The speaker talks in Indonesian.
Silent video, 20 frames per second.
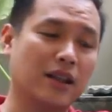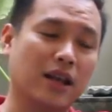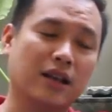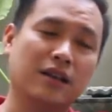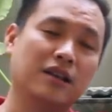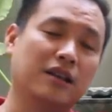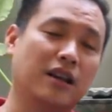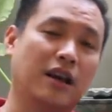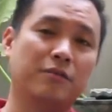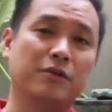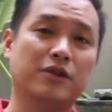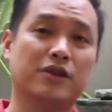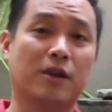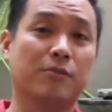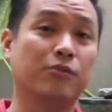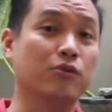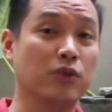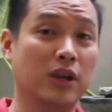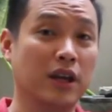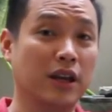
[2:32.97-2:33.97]
kita tidak
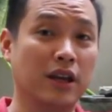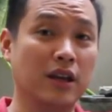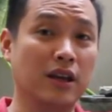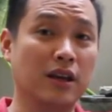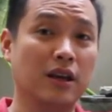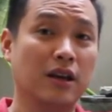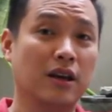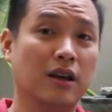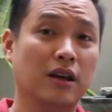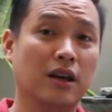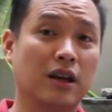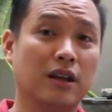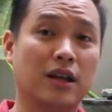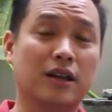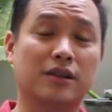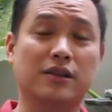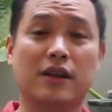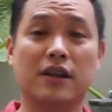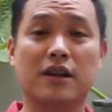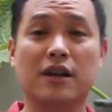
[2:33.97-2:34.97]
bisa pungkiri,
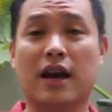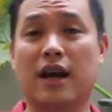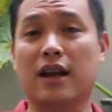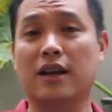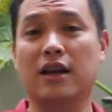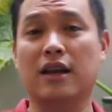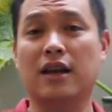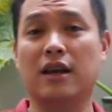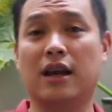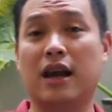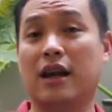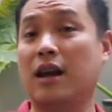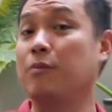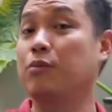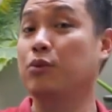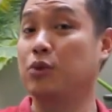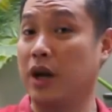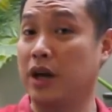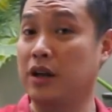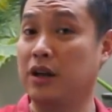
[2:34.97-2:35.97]
kita seringkali karena
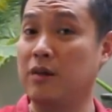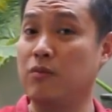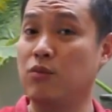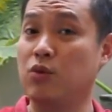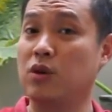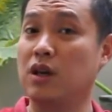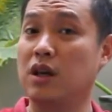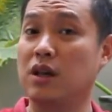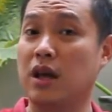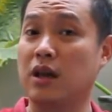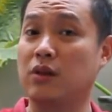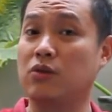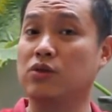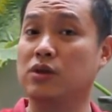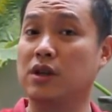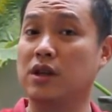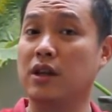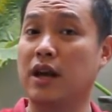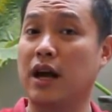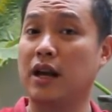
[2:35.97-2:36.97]
budaya timur kita itu
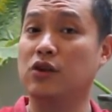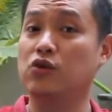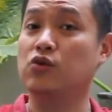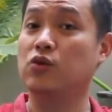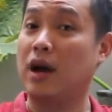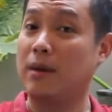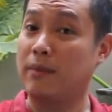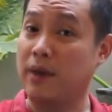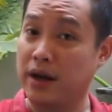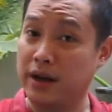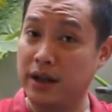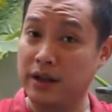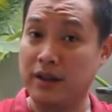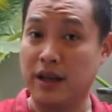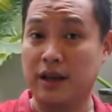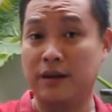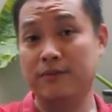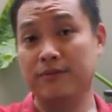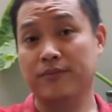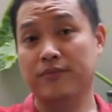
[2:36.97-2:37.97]
seringkali suka
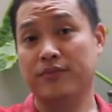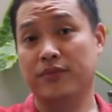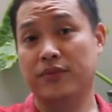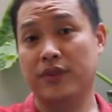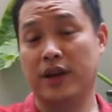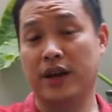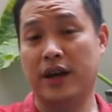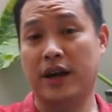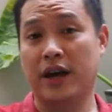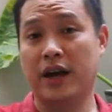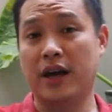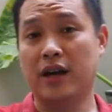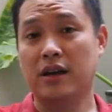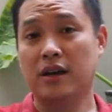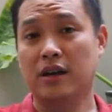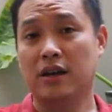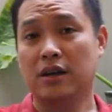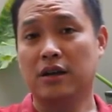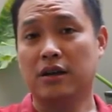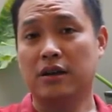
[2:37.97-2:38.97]
mengkritik, ya
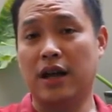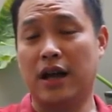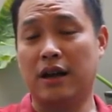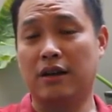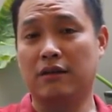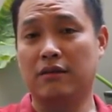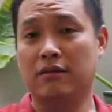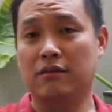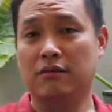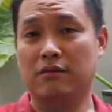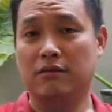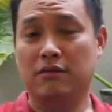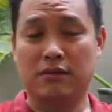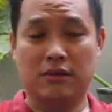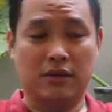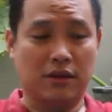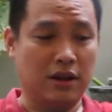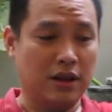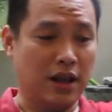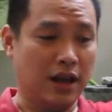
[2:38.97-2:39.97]
dan
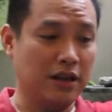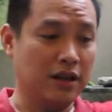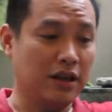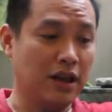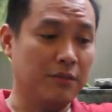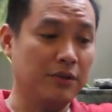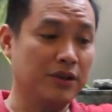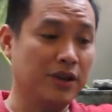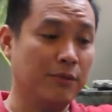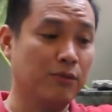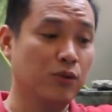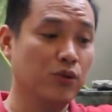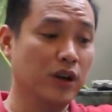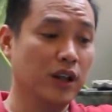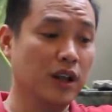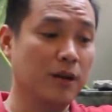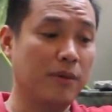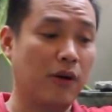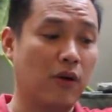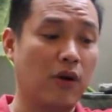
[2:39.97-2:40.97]
kita tidak bisa
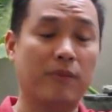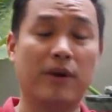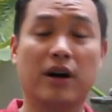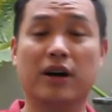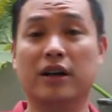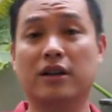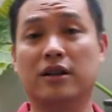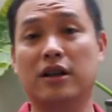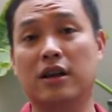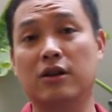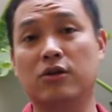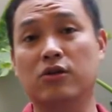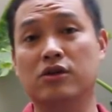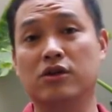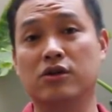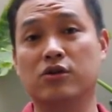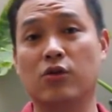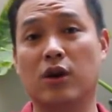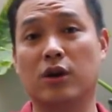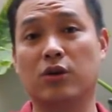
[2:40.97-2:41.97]
pungkiri bahwa mengkritik itu
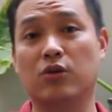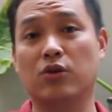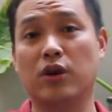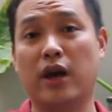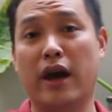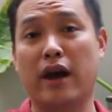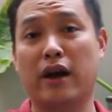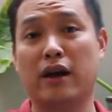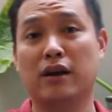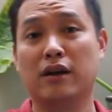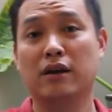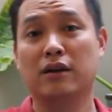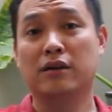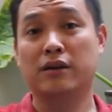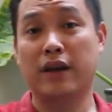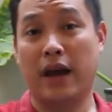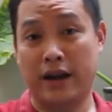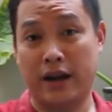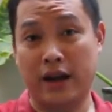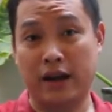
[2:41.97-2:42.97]
sesuatu yang
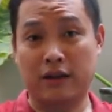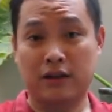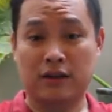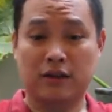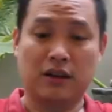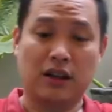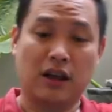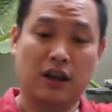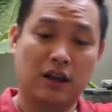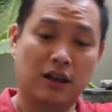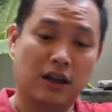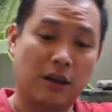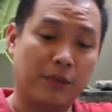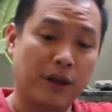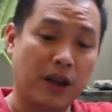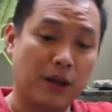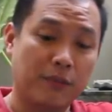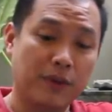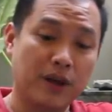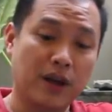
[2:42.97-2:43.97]
direct.
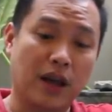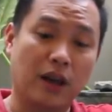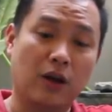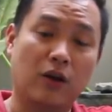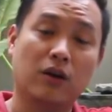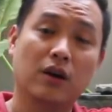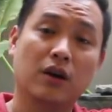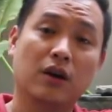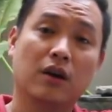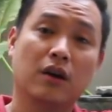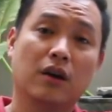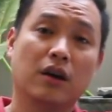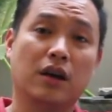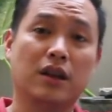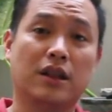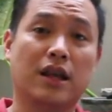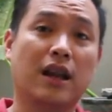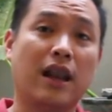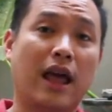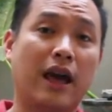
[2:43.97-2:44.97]
Lebih-lebih kalau
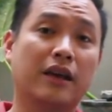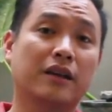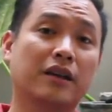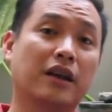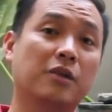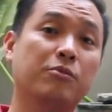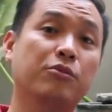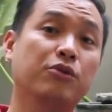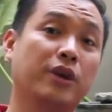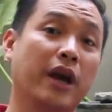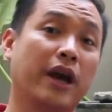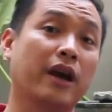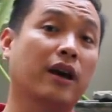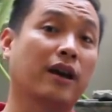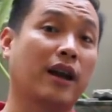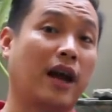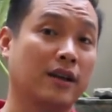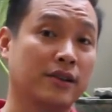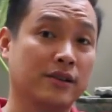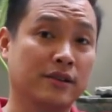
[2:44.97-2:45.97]
kita lahir dari budaya yang
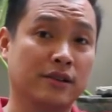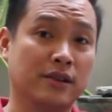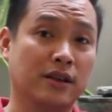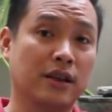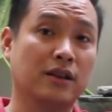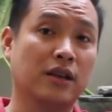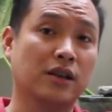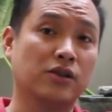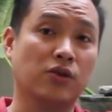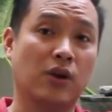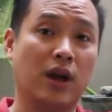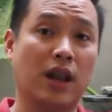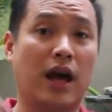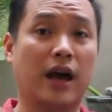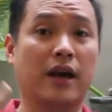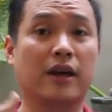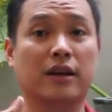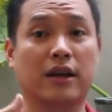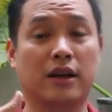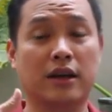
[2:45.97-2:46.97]
keras, kita juga
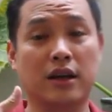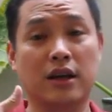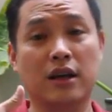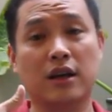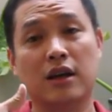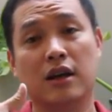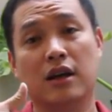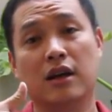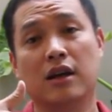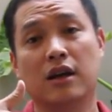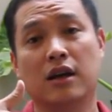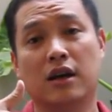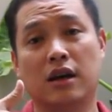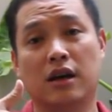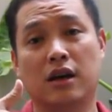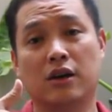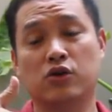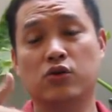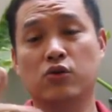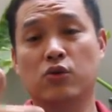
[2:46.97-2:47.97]
lahir dari
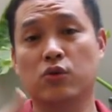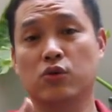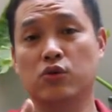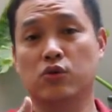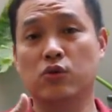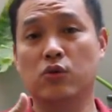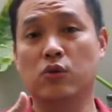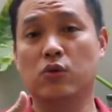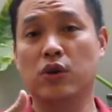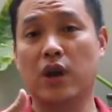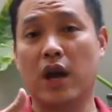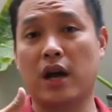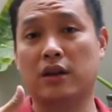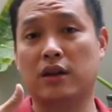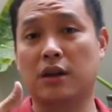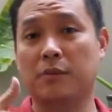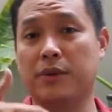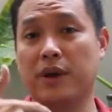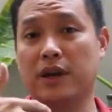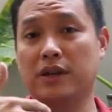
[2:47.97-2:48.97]
eh, suku-suku uh,
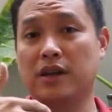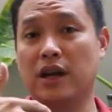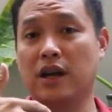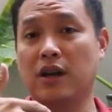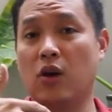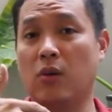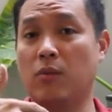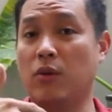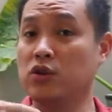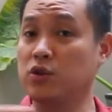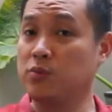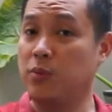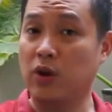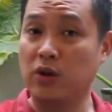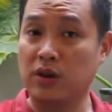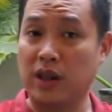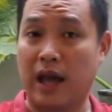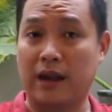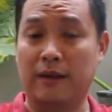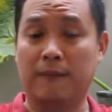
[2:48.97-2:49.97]
yang terbiasa ngomong
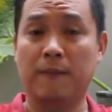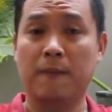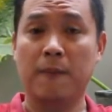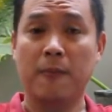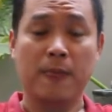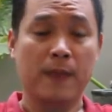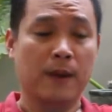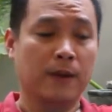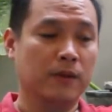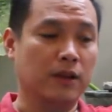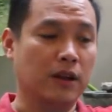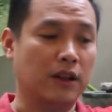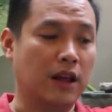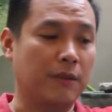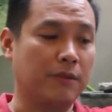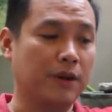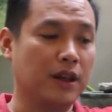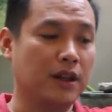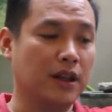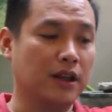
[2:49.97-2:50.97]
spontan.
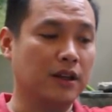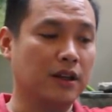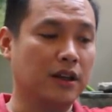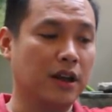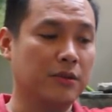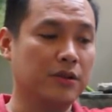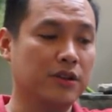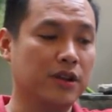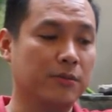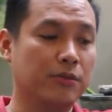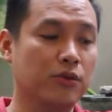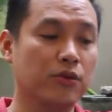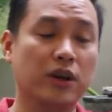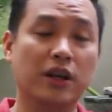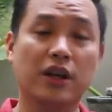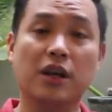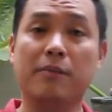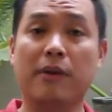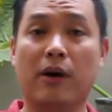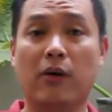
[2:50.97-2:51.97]
Tetapi kita tidak bisa
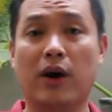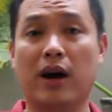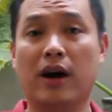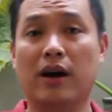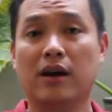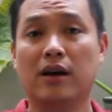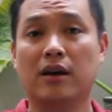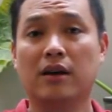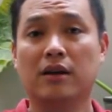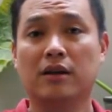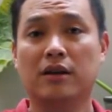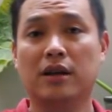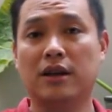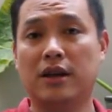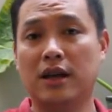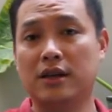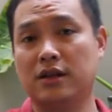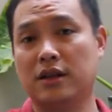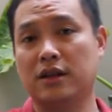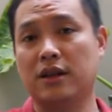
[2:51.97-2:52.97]
pungkiri bahwa
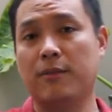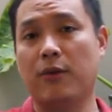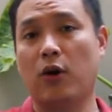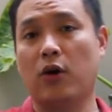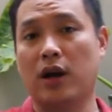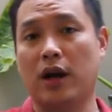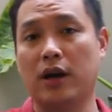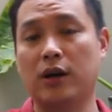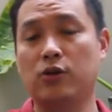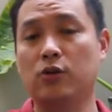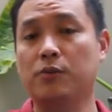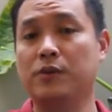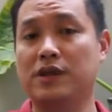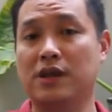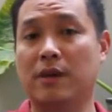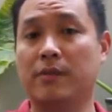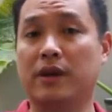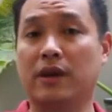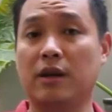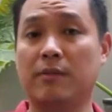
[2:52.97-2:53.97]
tidak setiap orang itu
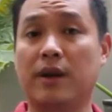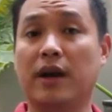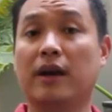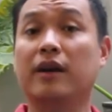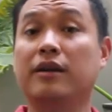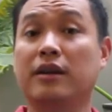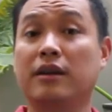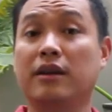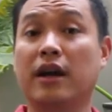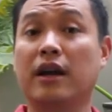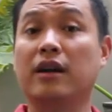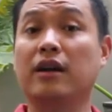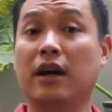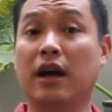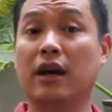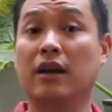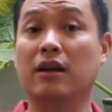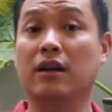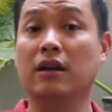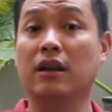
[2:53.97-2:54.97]
bisa menerima kritikan
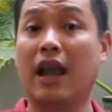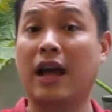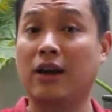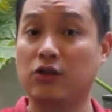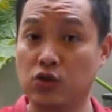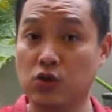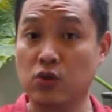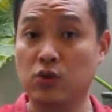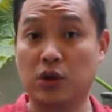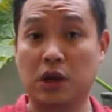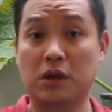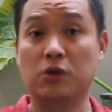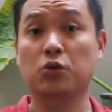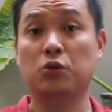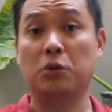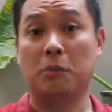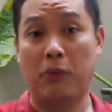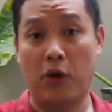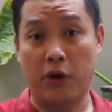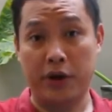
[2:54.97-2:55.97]
dengan langsung dan
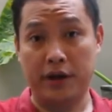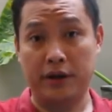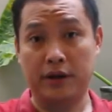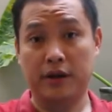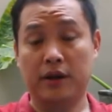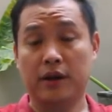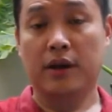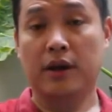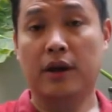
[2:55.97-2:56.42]
to the point.